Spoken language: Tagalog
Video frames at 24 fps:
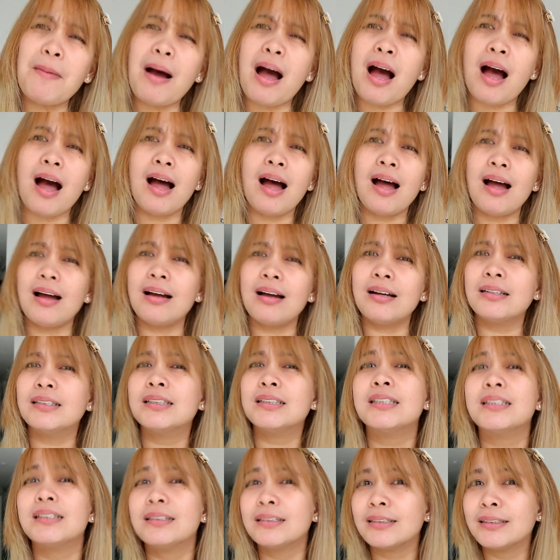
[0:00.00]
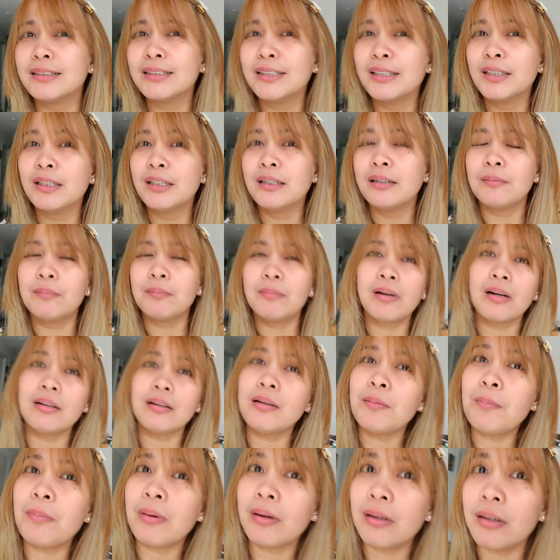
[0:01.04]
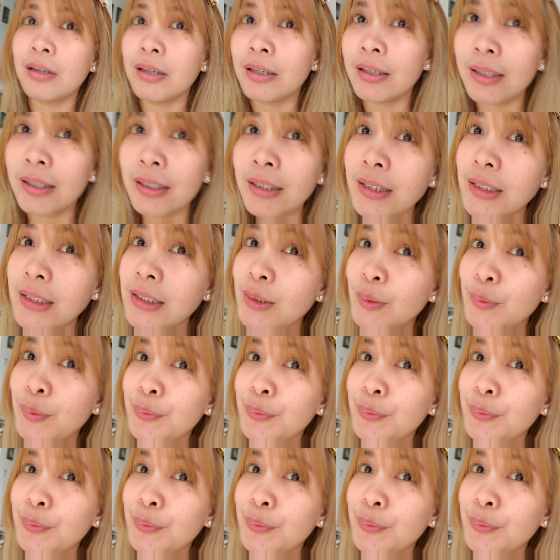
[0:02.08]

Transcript: ba? Maganda ba guys?